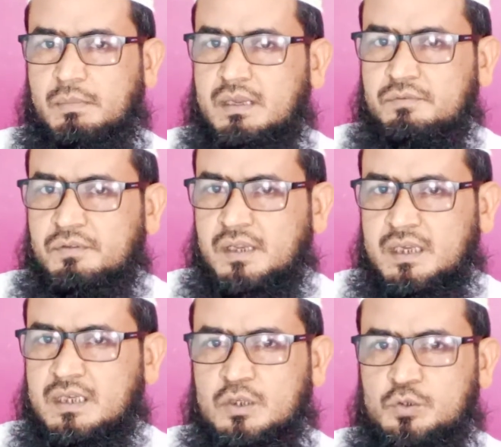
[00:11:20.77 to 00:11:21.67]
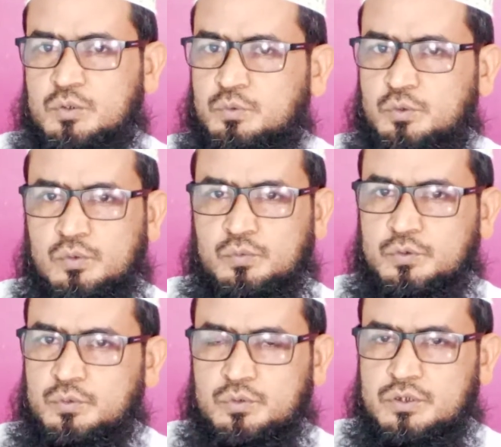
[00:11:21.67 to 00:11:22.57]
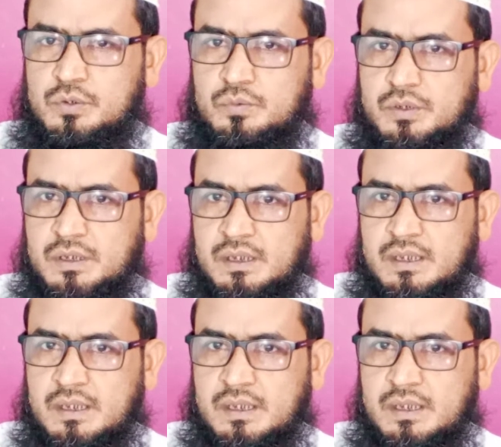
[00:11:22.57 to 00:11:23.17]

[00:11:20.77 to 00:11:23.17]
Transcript: मनफी अन का सबूत वजूद ज़रूरी